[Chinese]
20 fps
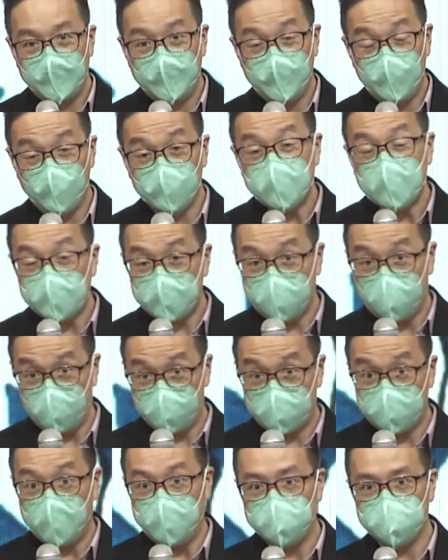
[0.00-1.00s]
我在挑
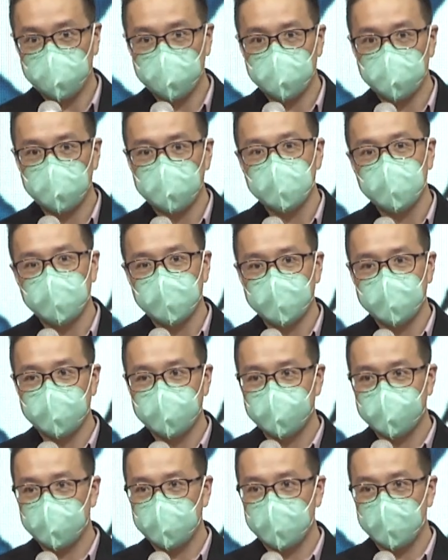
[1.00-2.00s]
战，
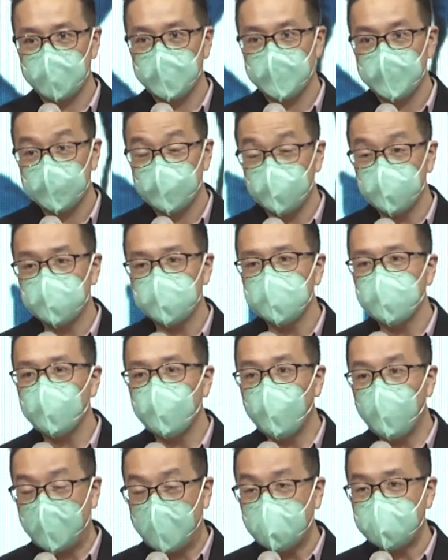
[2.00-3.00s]
就是
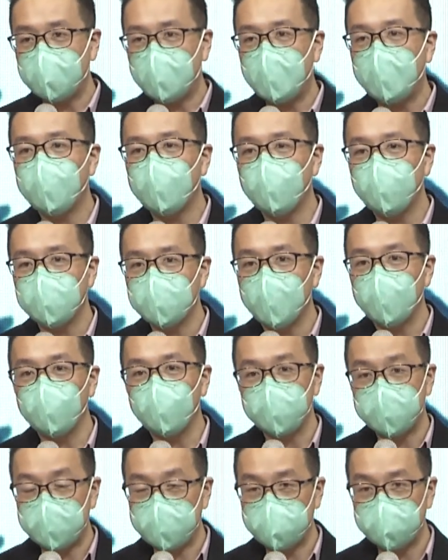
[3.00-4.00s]
我看他会让
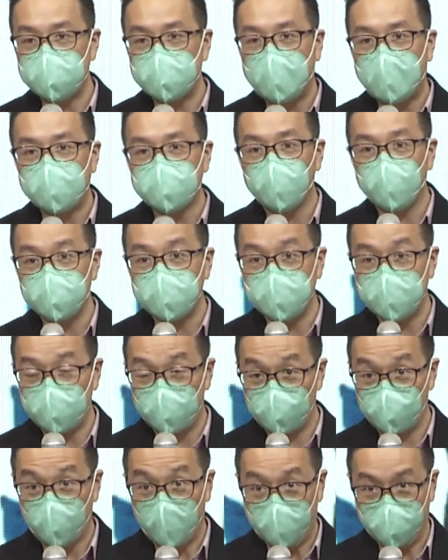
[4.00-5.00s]
我亲他到几
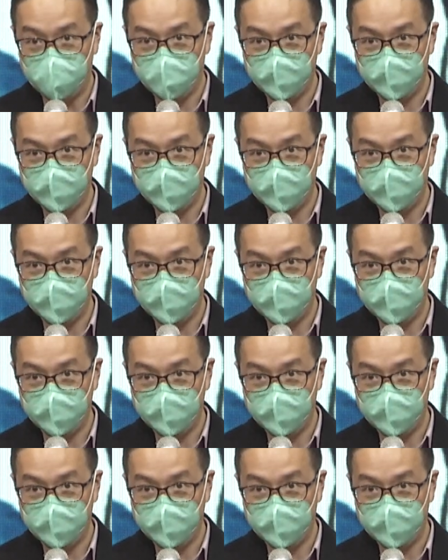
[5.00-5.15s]
岁。